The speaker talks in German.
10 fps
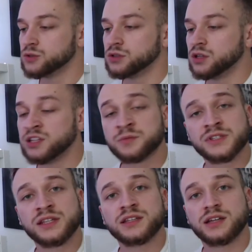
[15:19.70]
In diesem
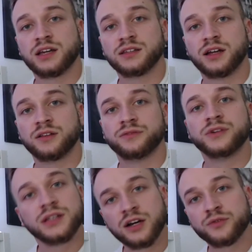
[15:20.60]
Sinne sage ich dann
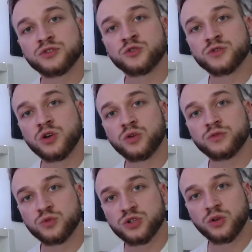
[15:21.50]
vielen Dank fürs Zuschau
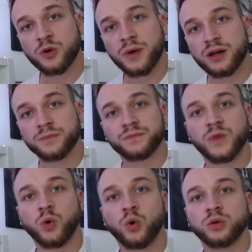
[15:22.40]
Zuschauen nochmal
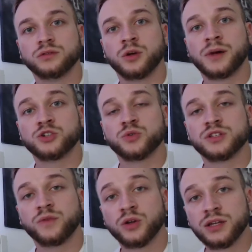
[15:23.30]
und nochmal ein
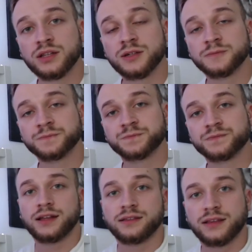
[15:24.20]
schönes Wochenende.
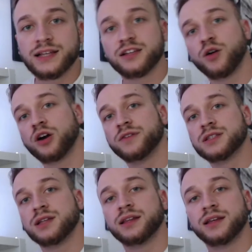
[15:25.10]
Nächste Woche wird es
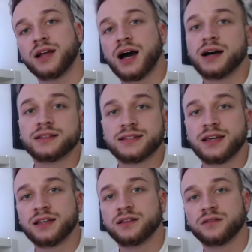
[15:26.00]
dann den
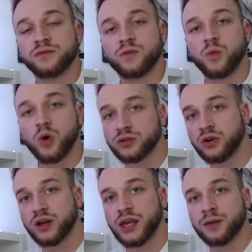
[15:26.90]
A10 War
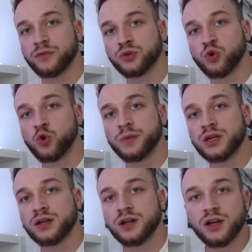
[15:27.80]
Talk geben von Kobi.
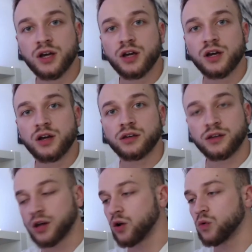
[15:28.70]

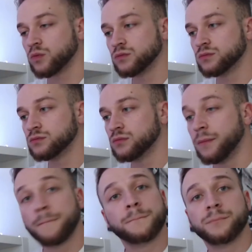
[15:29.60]
Genau.
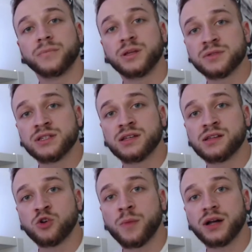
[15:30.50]
In dem Sinne
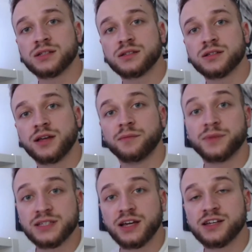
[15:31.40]
nochmals
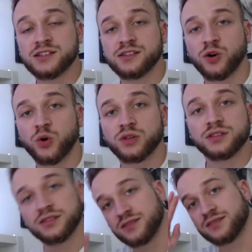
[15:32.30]
bis dahin und
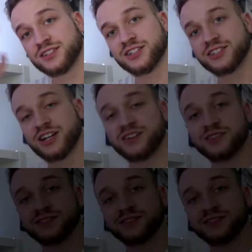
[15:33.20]
ciao.